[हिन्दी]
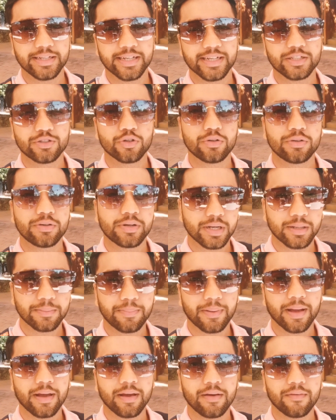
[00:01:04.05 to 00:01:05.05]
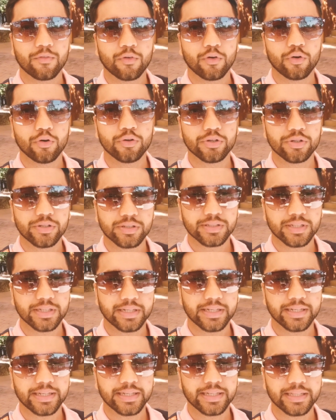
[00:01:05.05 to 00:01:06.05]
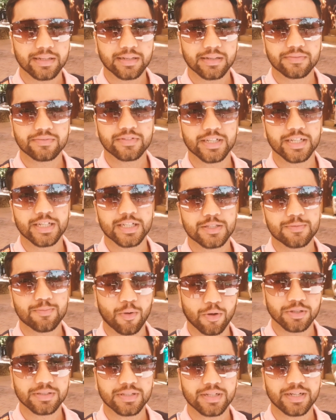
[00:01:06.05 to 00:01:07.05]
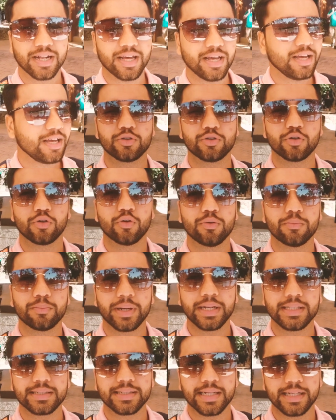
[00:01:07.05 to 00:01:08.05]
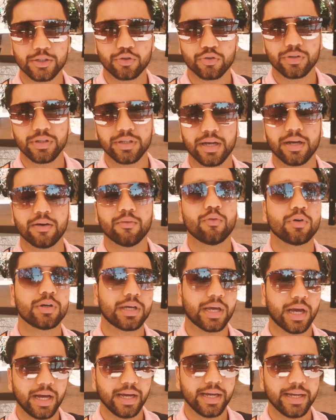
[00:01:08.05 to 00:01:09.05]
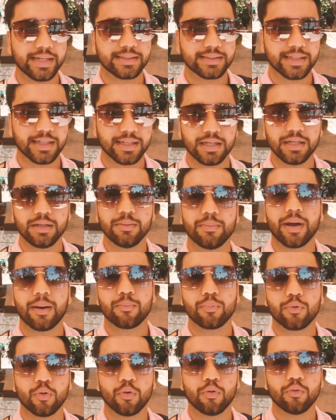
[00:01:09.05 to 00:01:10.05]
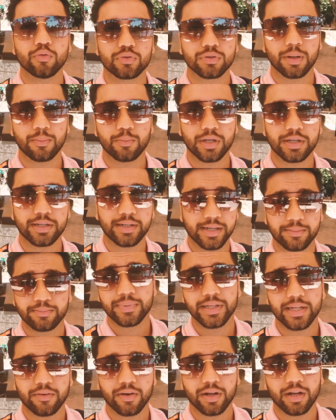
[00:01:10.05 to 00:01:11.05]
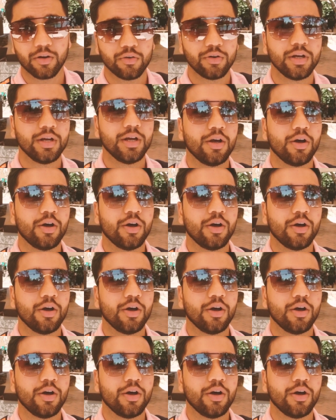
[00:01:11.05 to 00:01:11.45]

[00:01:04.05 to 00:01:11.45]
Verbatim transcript: ये जो ट्रिप है वो यूनिवर्सिटी की तरफ से स्पॉन्सर्ड है जो लोन पाइन सेंचुरी है वो क्या है एग्जैक्टली exactly, मैं आपको उसका पूरा ट्रिप देने वाला हूँ